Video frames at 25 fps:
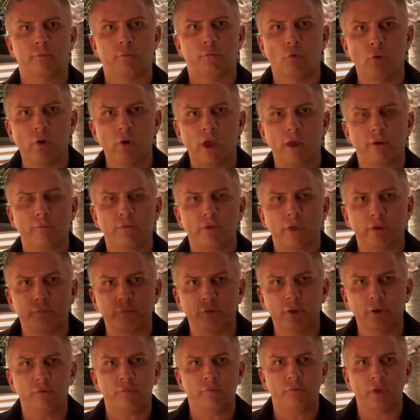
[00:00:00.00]
W UEFA,
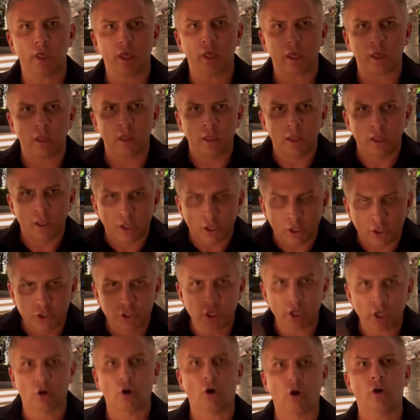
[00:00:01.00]
FIFA,
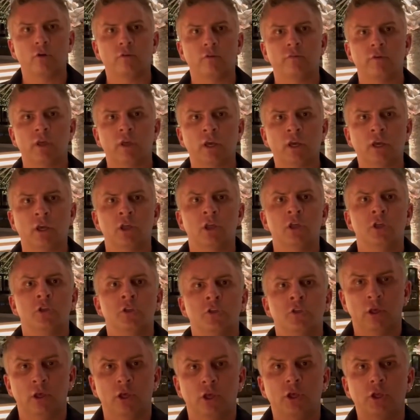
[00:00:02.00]
gdziekolwiek
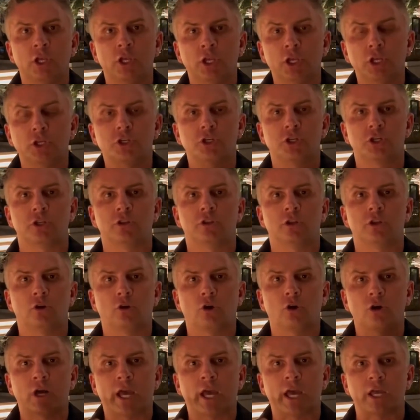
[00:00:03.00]
i liczy się
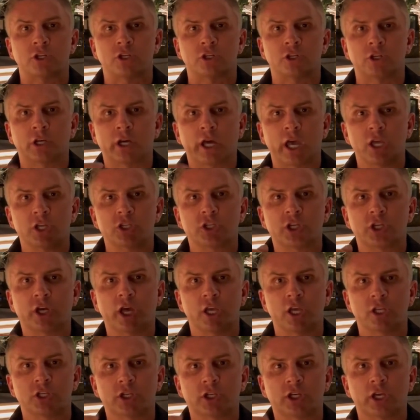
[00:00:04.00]
tylko cash. Cash,
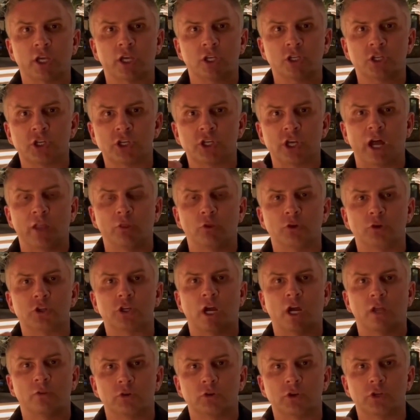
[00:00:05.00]
cash, cash, siano,
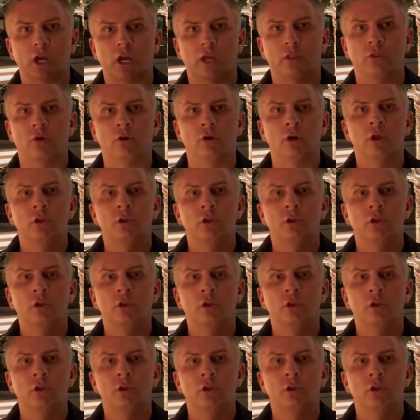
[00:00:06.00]
siano, siano.